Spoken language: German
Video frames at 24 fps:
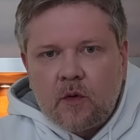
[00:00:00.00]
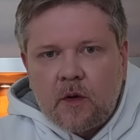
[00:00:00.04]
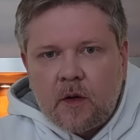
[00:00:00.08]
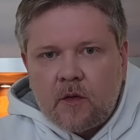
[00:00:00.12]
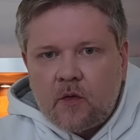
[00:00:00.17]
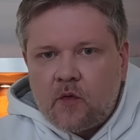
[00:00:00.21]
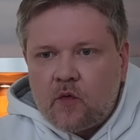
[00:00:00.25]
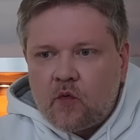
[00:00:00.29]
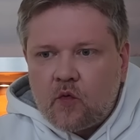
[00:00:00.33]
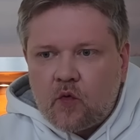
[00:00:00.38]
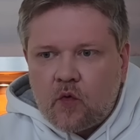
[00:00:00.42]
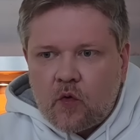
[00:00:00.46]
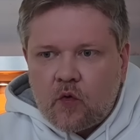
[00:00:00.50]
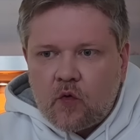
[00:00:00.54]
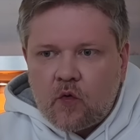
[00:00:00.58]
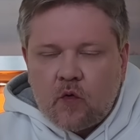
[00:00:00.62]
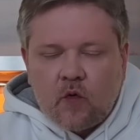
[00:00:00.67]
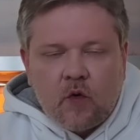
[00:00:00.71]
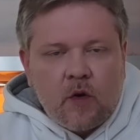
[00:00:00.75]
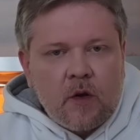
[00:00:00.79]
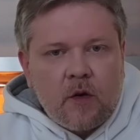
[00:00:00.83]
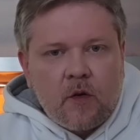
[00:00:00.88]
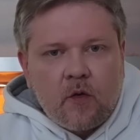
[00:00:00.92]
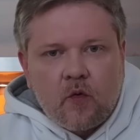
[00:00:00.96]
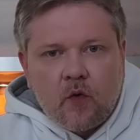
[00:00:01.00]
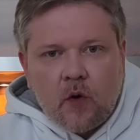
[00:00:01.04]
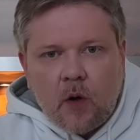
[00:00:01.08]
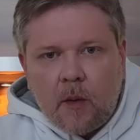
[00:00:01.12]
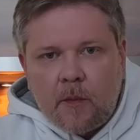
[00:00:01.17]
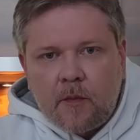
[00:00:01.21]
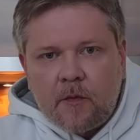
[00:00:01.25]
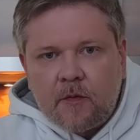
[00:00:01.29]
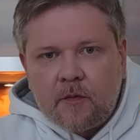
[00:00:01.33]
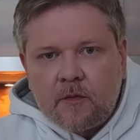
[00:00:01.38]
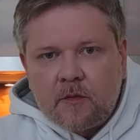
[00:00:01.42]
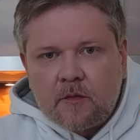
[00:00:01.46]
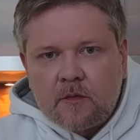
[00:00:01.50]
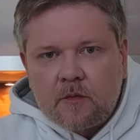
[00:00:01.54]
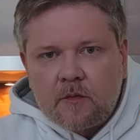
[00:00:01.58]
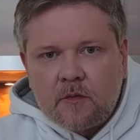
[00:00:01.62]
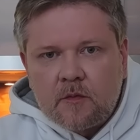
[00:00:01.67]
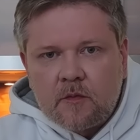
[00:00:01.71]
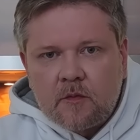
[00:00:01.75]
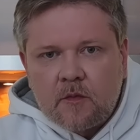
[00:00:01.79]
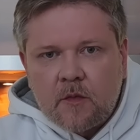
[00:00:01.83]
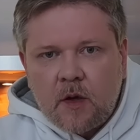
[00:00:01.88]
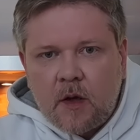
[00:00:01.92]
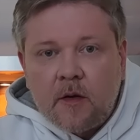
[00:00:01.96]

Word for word: dass das den Tropfen,